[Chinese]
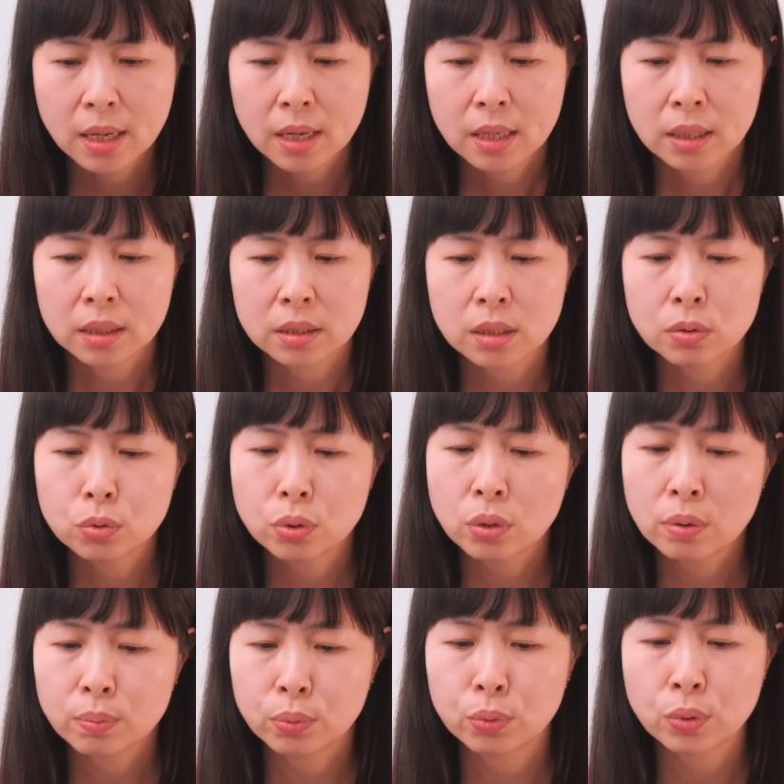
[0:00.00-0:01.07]
可是
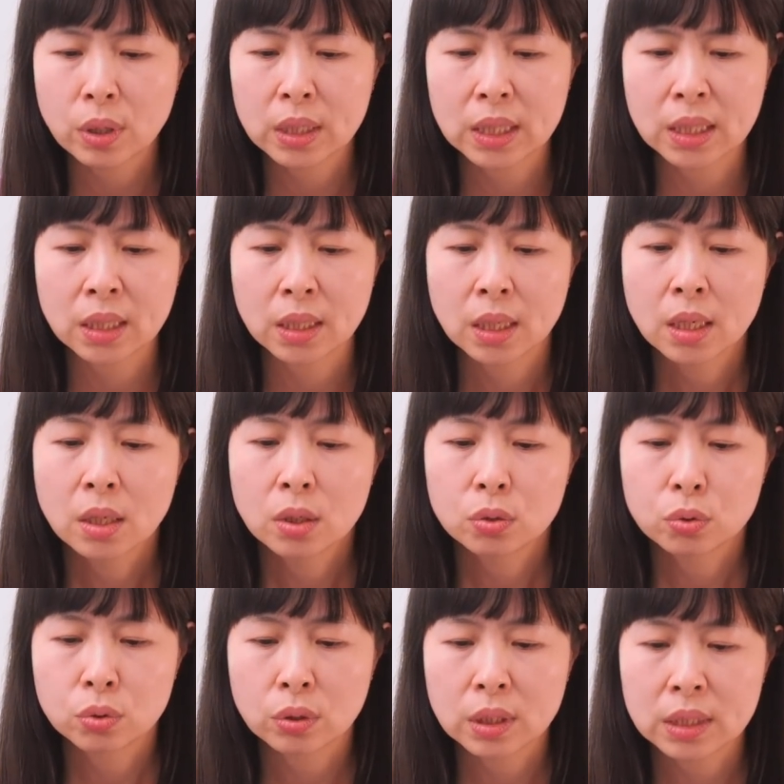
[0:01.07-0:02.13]
却不愿意
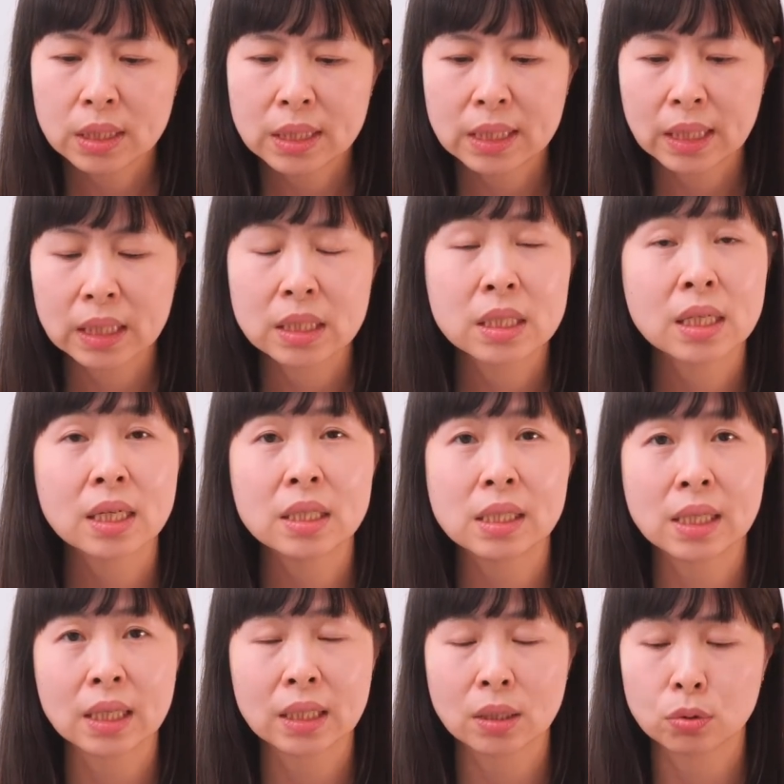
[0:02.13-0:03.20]
遵行圣
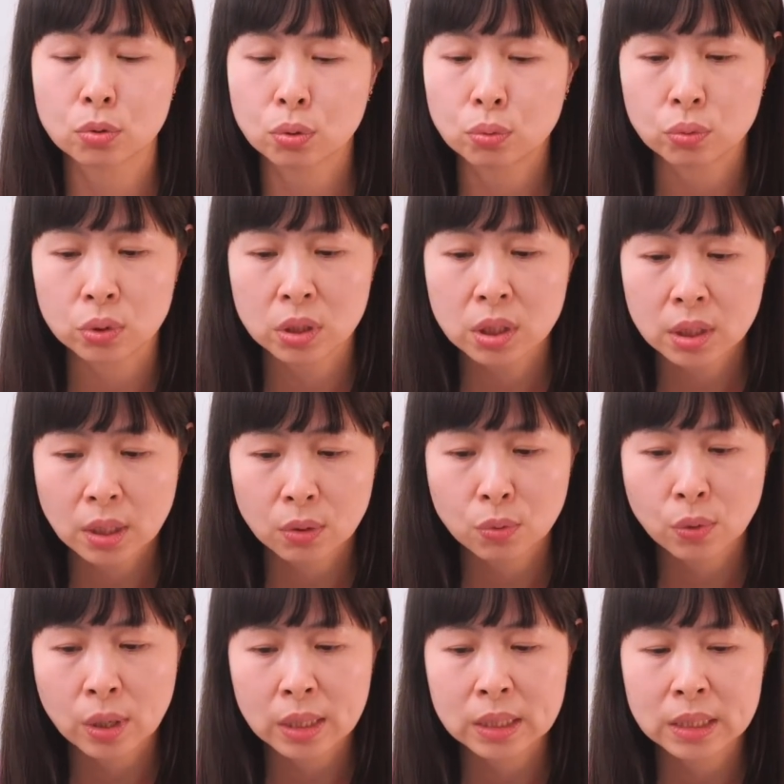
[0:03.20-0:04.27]
经的处事的
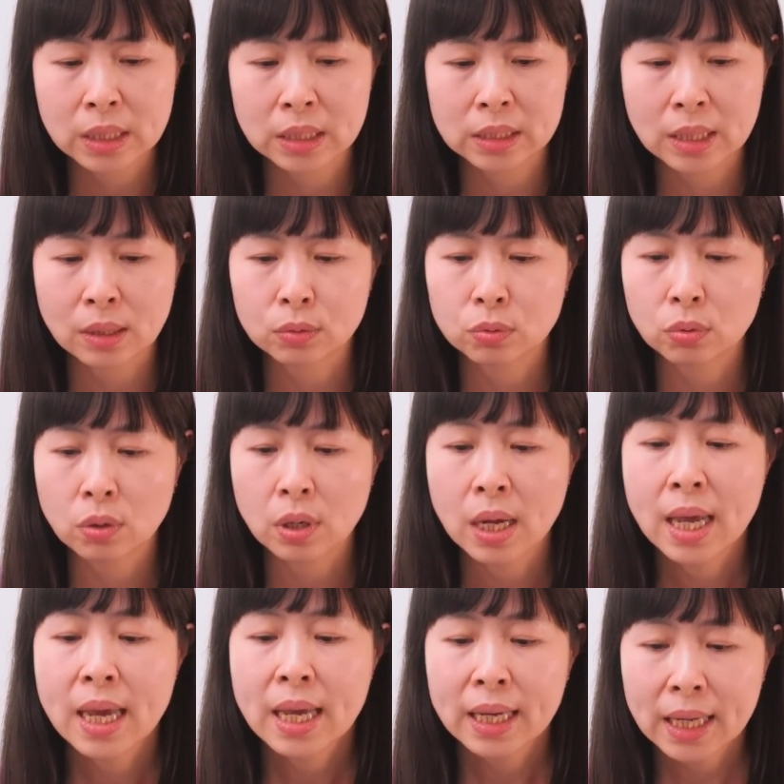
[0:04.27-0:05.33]
原则，叫做
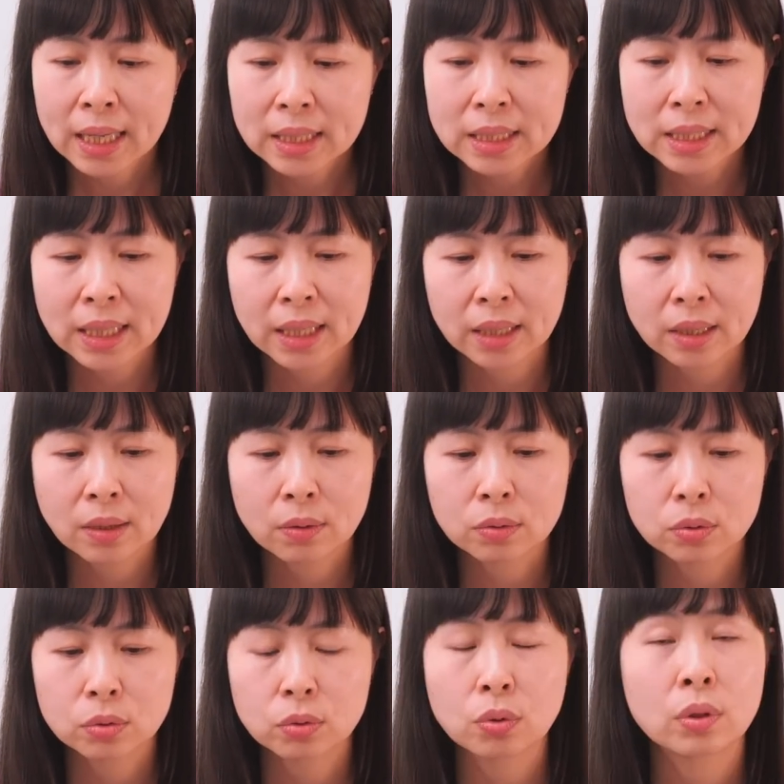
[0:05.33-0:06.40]
殷勤
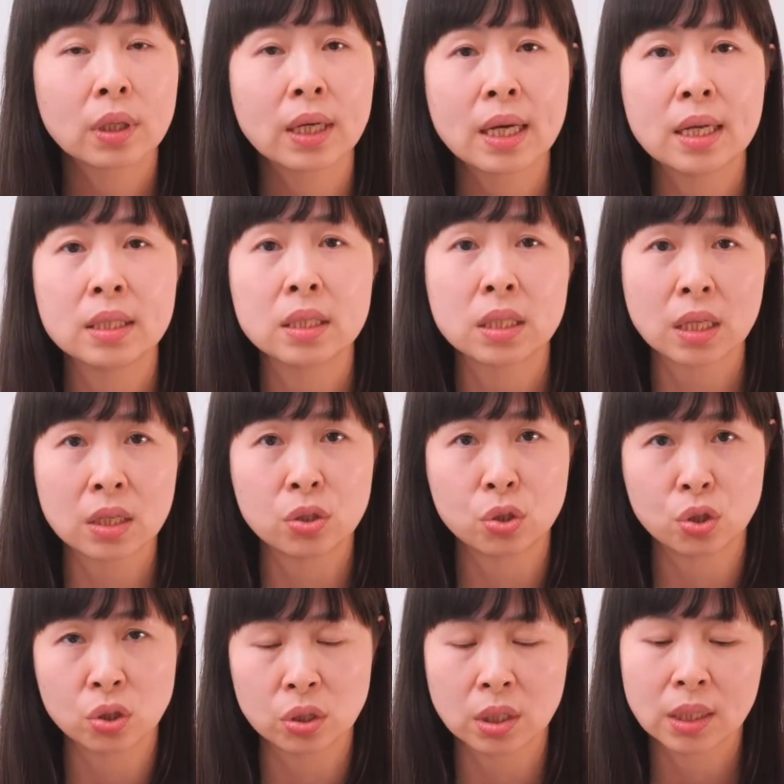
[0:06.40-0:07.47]
工作跟正
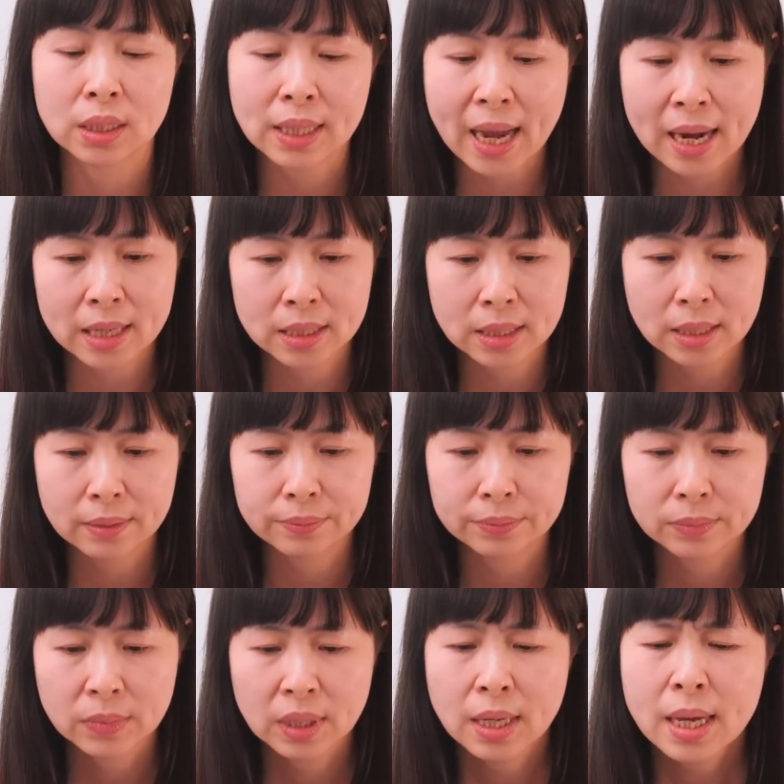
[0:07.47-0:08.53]
直的待人。
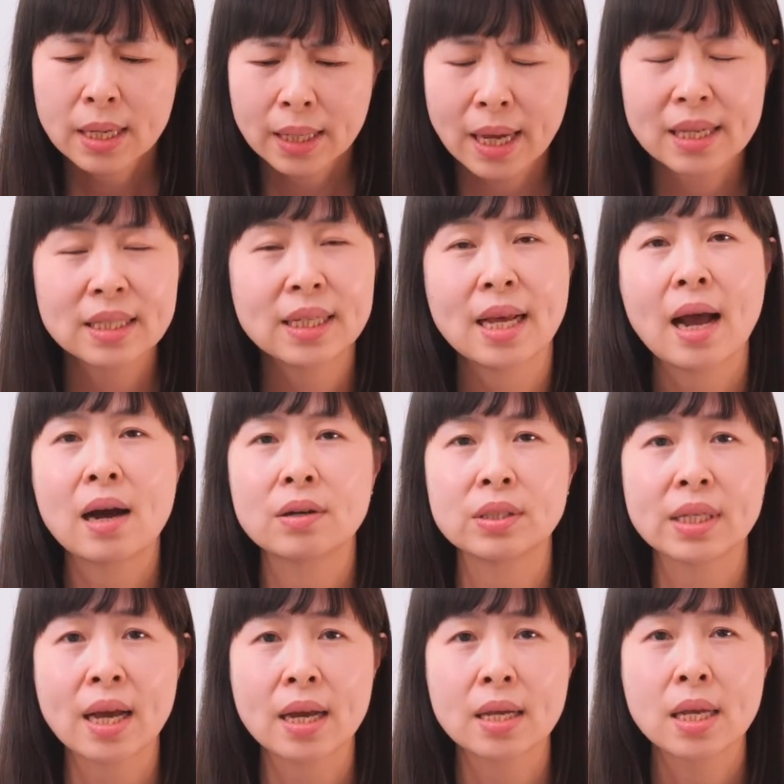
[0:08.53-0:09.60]
看起来好
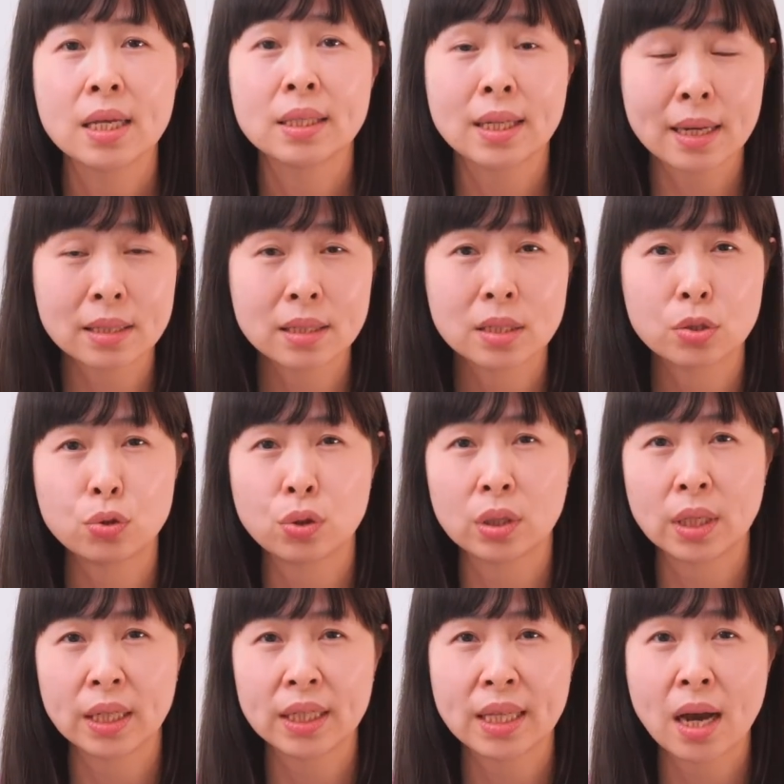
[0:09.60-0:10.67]
像暂时
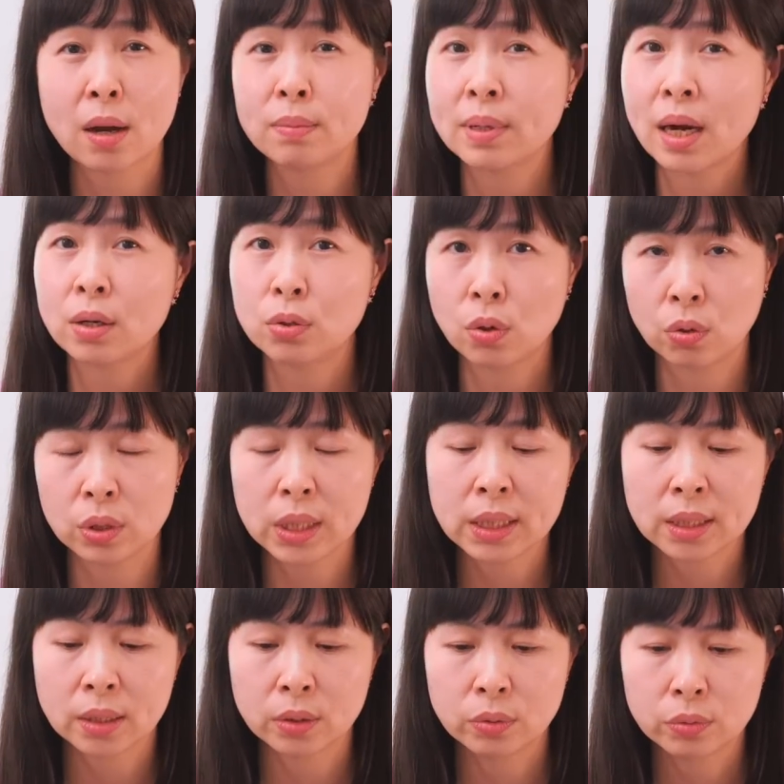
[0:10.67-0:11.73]
选了一条比较容
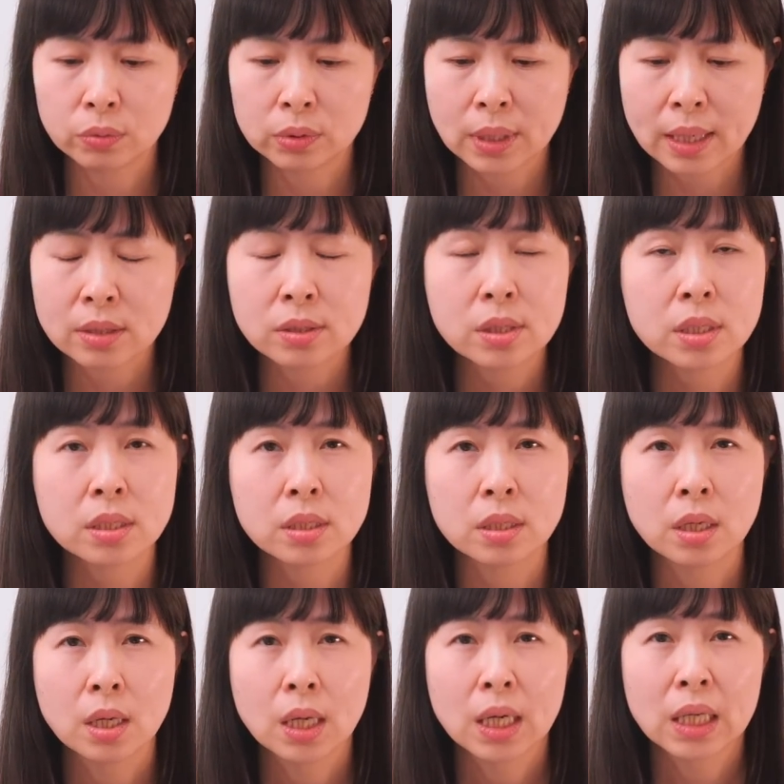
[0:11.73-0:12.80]
易的路，但
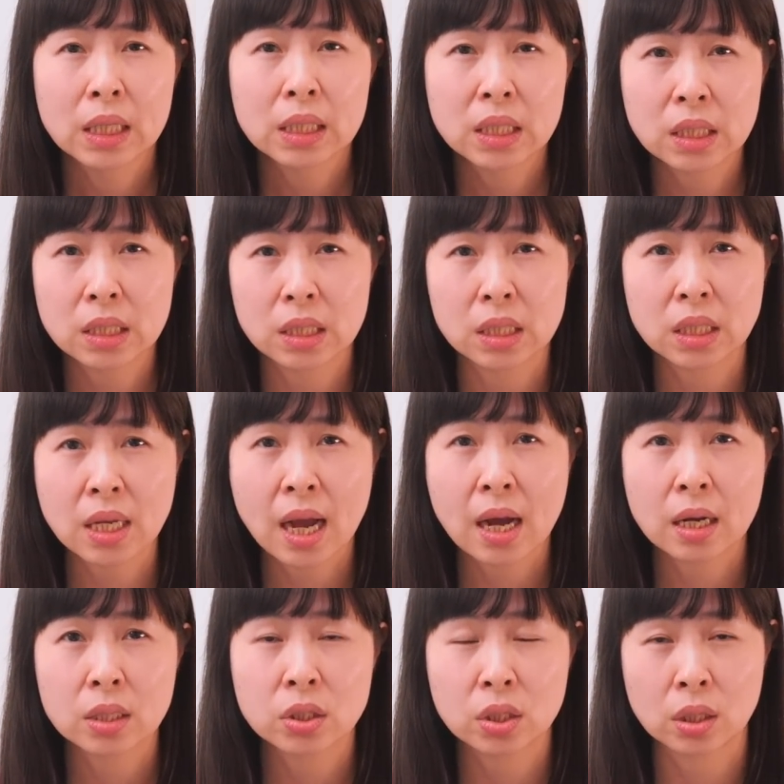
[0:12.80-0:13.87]
是事实
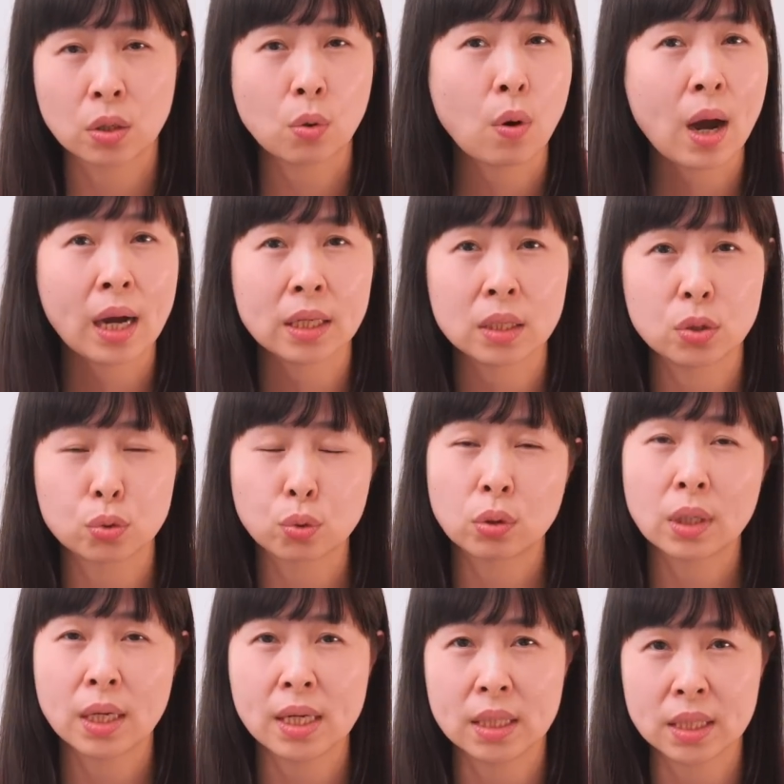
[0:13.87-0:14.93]
上，神的话已经
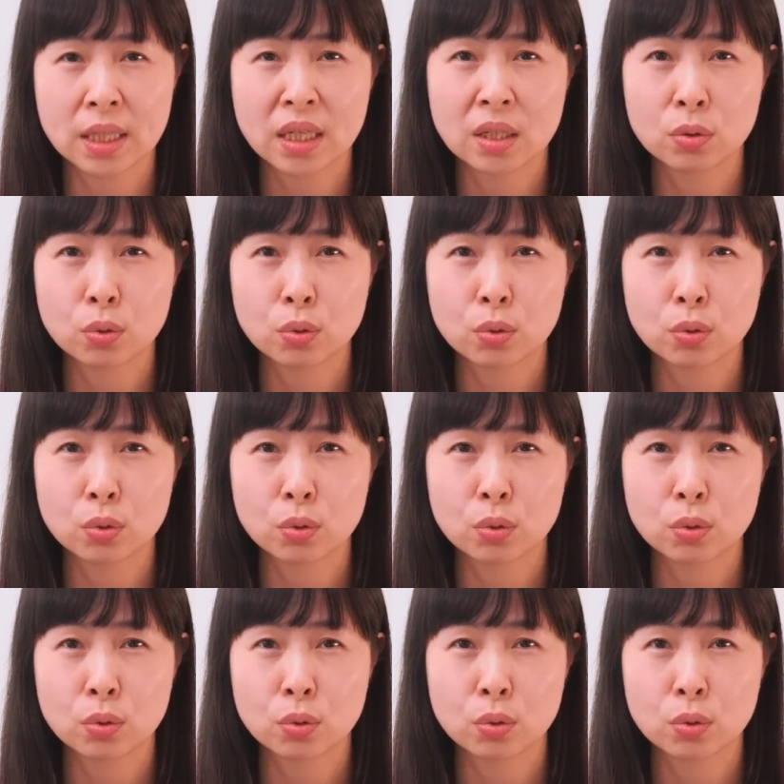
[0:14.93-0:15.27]
说得很清